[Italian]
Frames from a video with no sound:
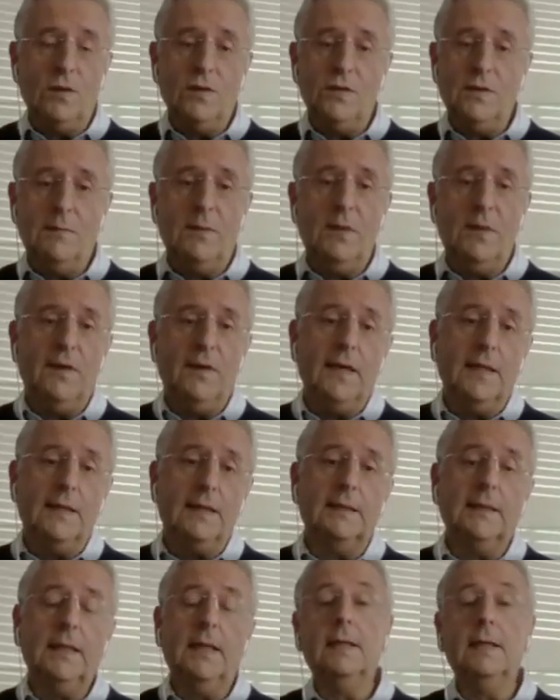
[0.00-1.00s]

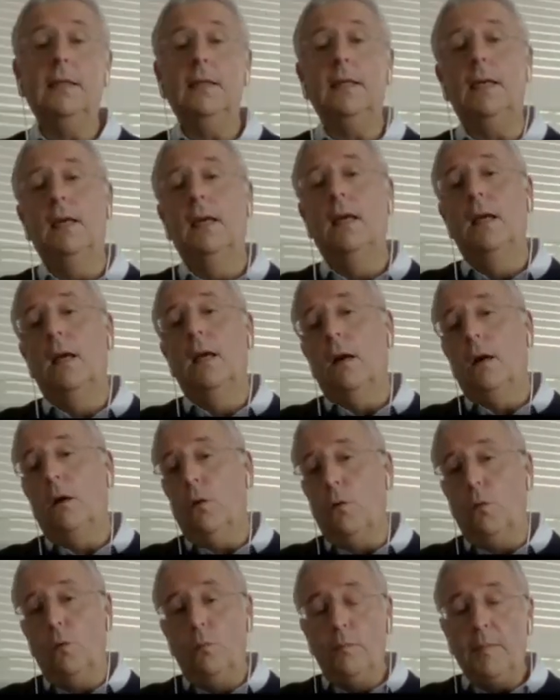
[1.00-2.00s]
semplificata 3D
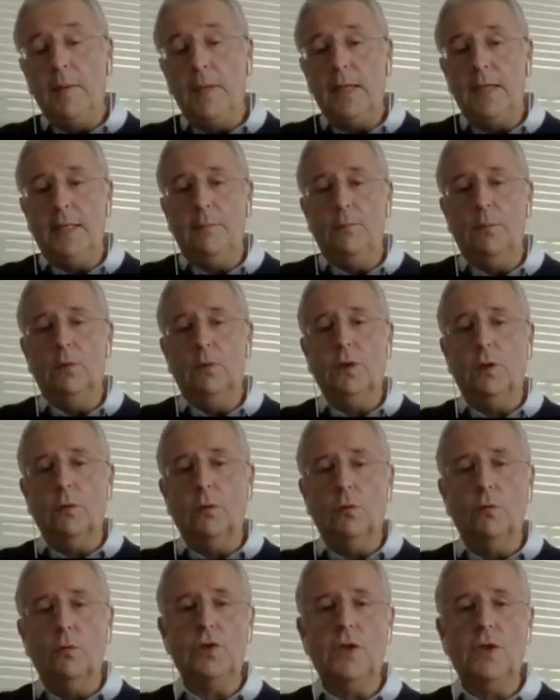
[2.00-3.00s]
un minimo di
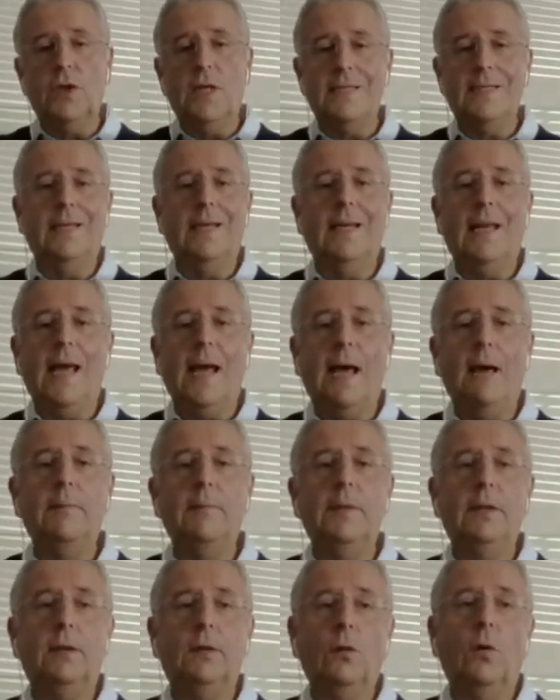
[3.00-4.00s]
conoscenza
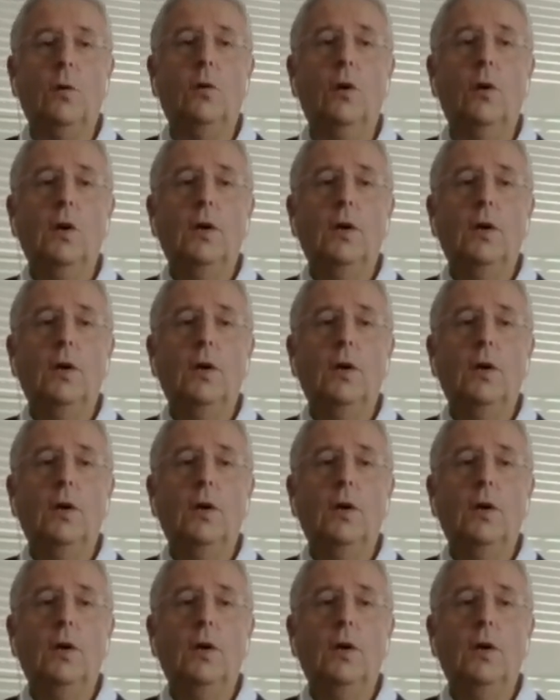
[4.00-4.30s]
nell'ambito